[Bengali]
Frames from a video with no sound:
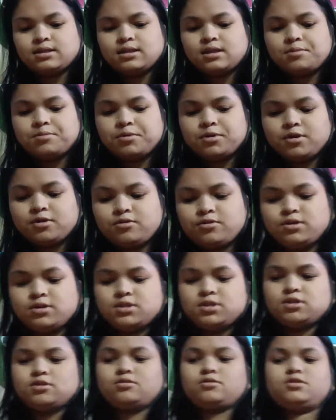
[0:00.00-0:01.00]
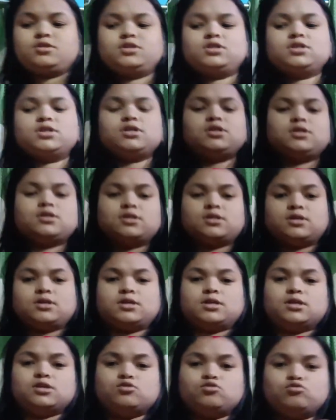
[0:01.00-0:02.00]
তারপরে রয়েছে হচ্ছে
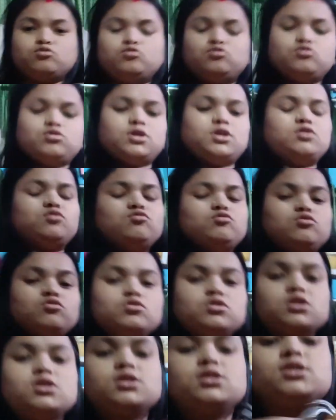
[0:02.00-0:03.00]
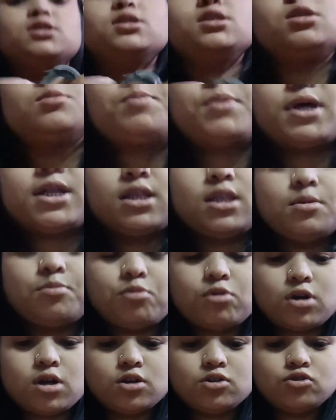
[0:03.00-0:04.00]
এই যে দুটো এই দুটো হচ্ছে জিন্স প্যান্ট দিয়ে
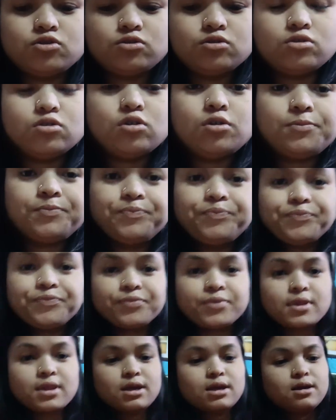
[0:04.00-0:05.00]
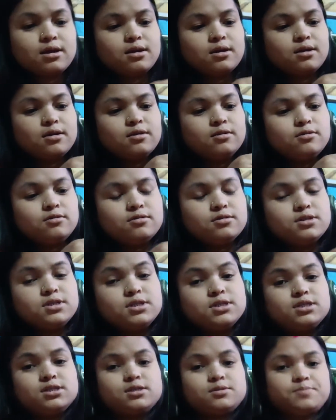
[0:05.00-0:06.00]
পরার জন্য তো
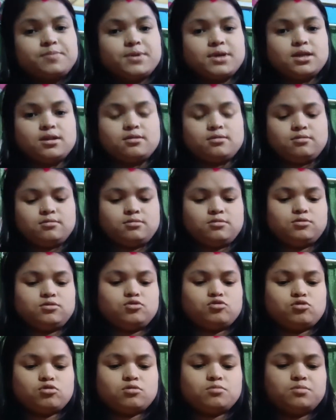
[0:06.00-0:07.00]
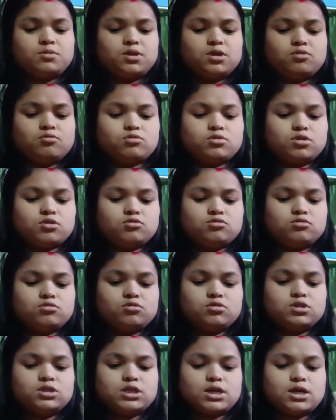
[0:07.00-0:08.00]
জিন্স প্যান্ট টপ দিয়ে কোথাও
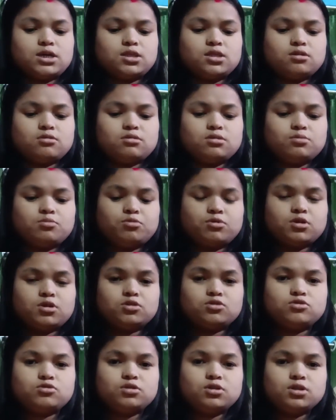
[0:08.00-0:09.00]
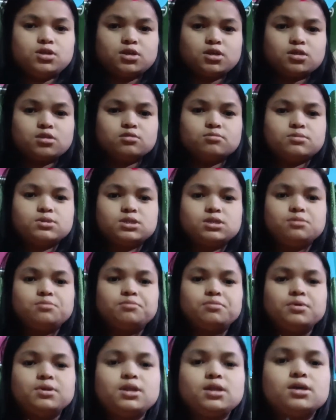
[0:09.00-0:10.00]
যদি যায় তাহলে পরার জন্য একদম
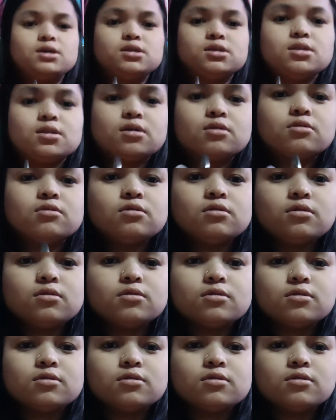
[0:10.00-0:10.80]
সিম্পল এই যে দেখো